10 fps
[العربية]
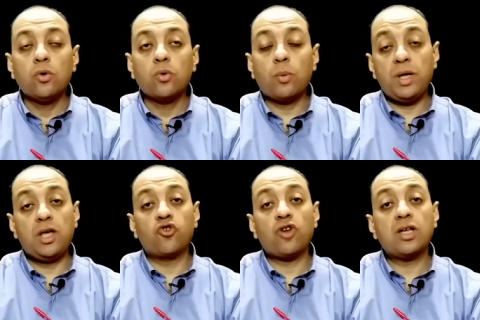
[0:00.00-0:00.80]

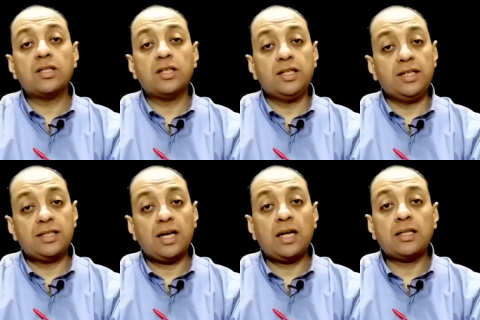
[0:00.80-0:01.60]
وبيجي شخص
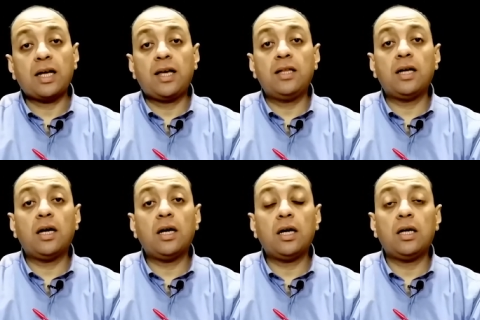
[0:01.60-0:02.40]
يسألنا
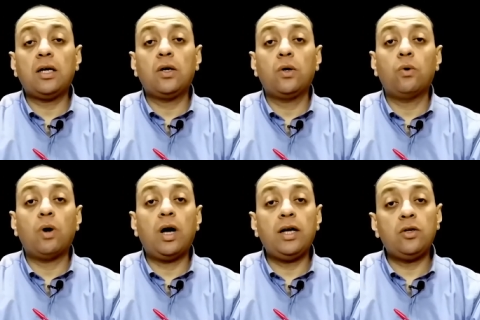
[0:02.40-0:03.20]
كده
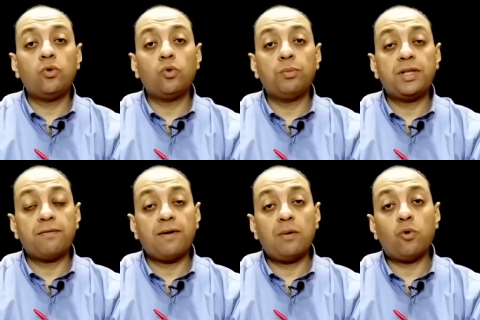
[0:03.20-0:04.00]
هو انتوا
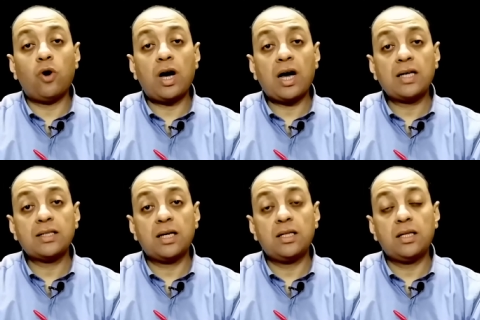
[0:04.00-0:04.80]
بتفهموا
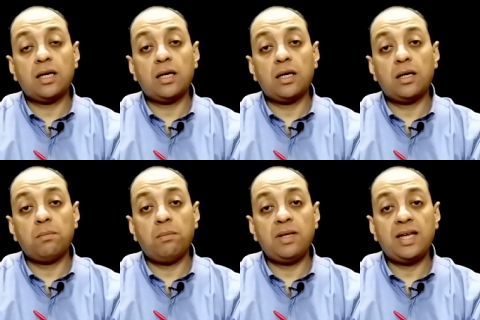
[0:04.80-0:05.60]
أحسن آه،
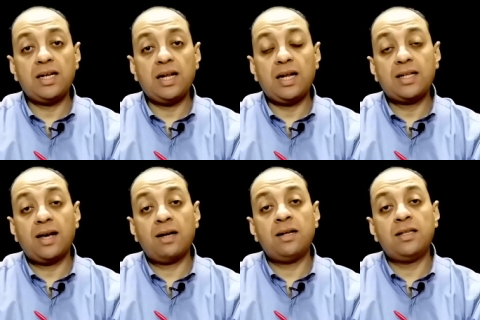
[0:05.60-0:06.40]
من
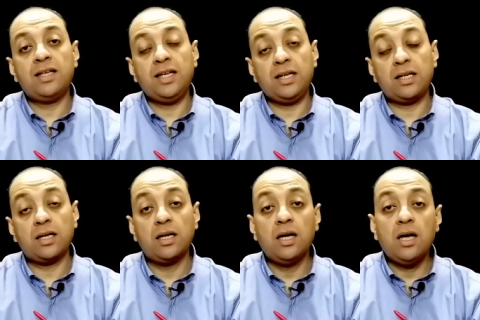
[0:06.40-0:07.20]
الكنديين
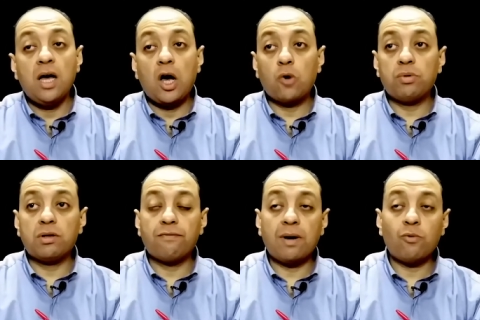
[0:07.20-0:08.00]
او
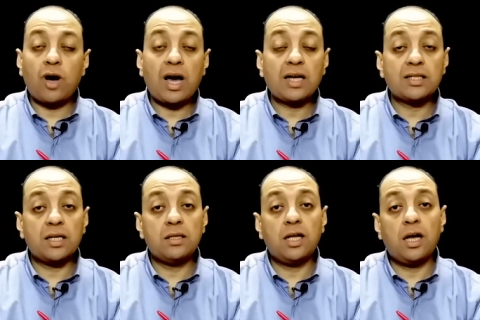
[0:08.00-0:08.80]
بتفهموا
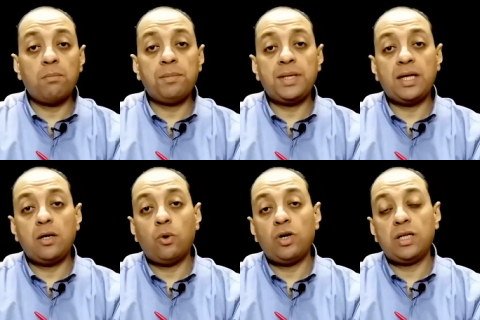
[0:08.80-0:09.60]
احسن من
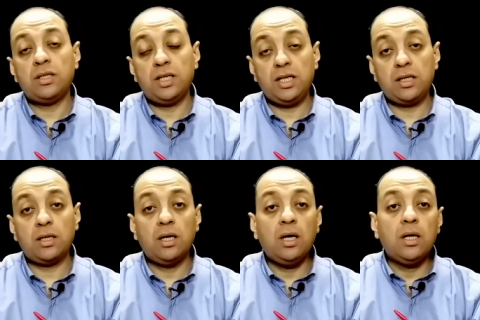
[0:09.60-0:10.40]

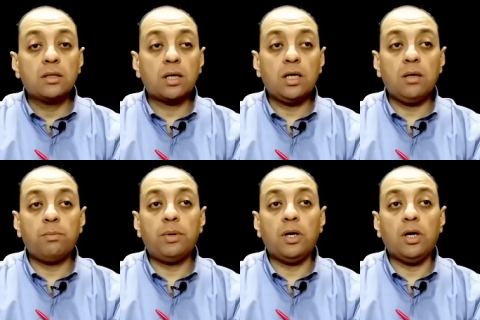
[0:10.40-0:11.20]
الهولنديين
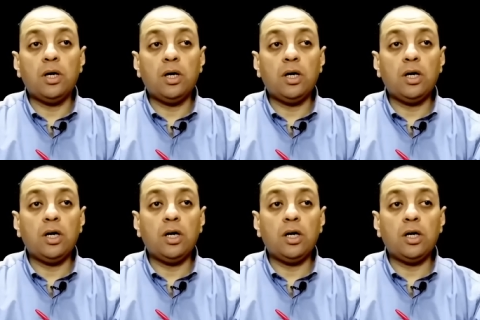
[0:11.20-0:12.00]
طيب
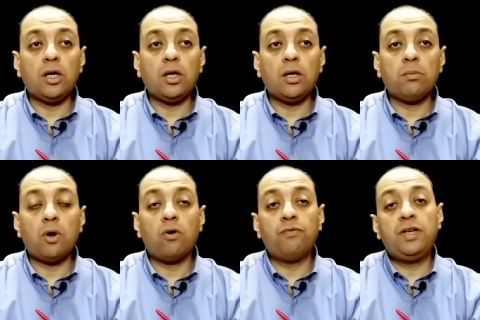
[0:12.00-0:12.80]
آه،
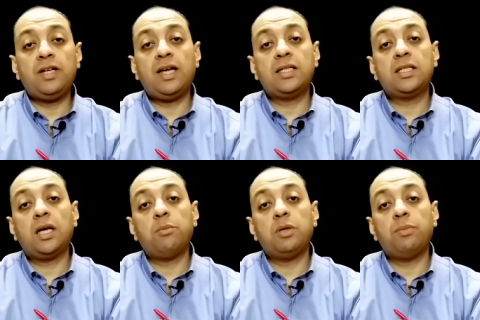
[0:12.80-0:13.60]
ما هو في ناس
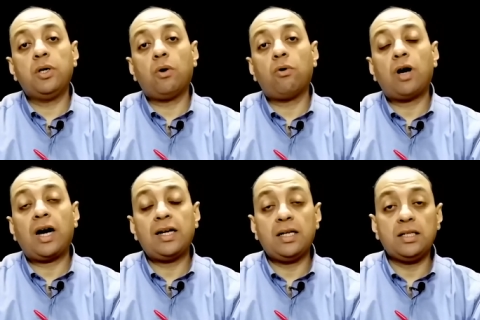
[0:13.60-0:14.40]
بتبيعه
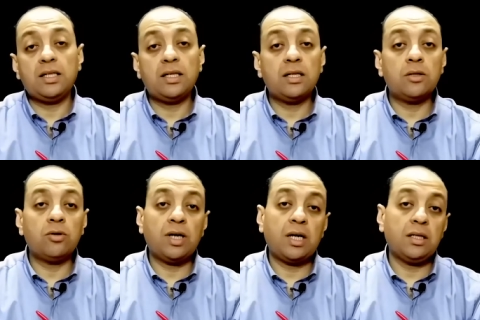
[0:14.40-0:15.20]
علني
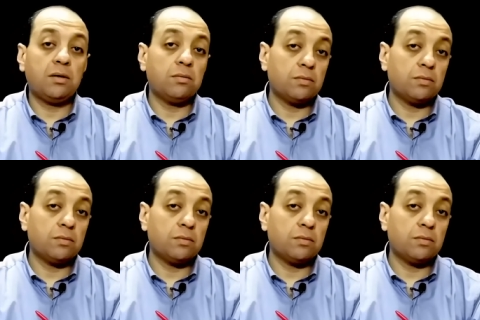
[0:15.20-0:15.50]
يعني